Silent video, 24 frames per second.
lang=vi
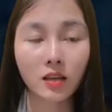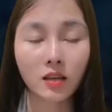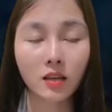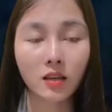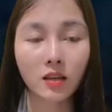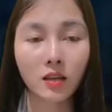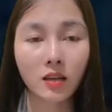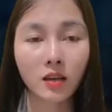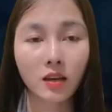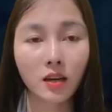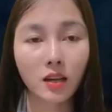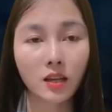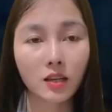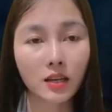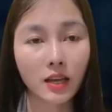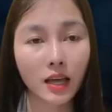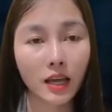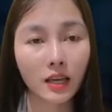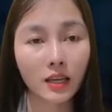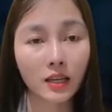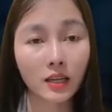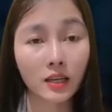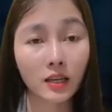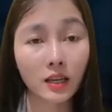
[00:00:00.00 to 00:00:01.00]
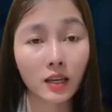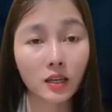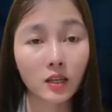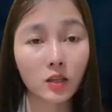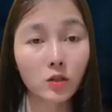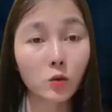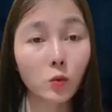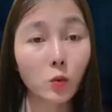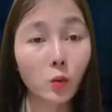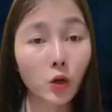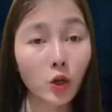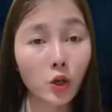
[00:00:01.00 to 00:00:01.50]
Em sợ cái gì?
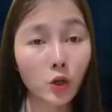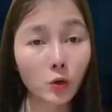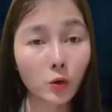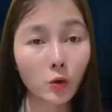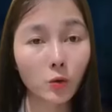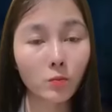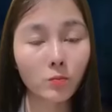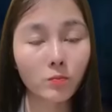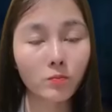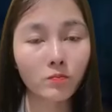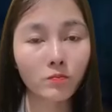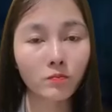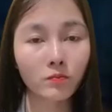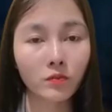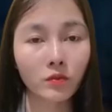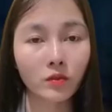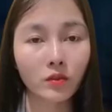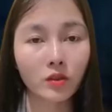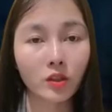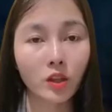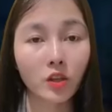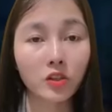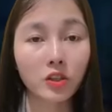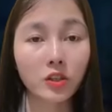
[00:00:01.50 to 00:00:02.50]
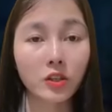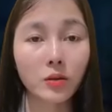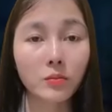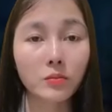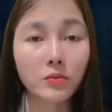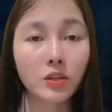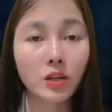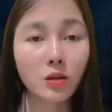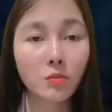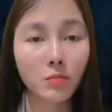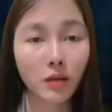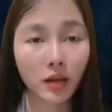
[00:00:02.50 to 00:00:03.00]
Cứ xem tôi như những
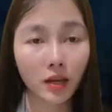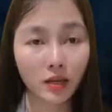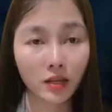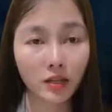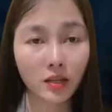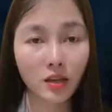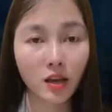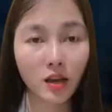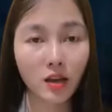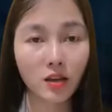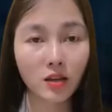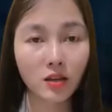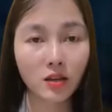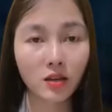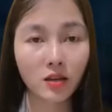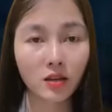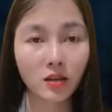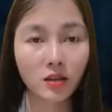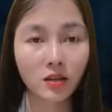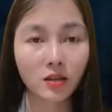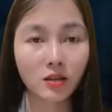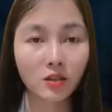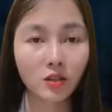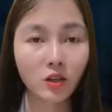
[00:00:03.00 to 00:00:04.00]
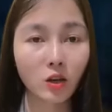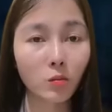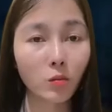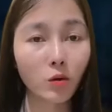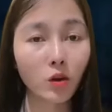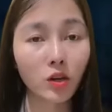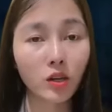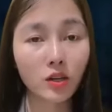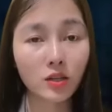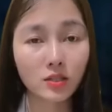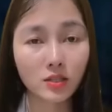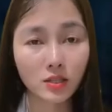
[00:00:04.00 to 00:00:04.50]
gã đã lên giường với em trước kia
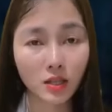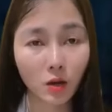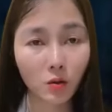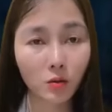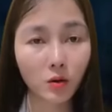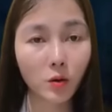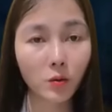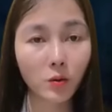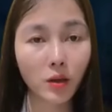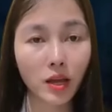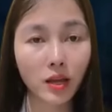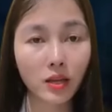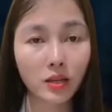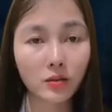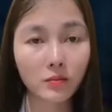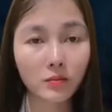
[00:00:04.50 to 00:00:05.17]
là được rồi.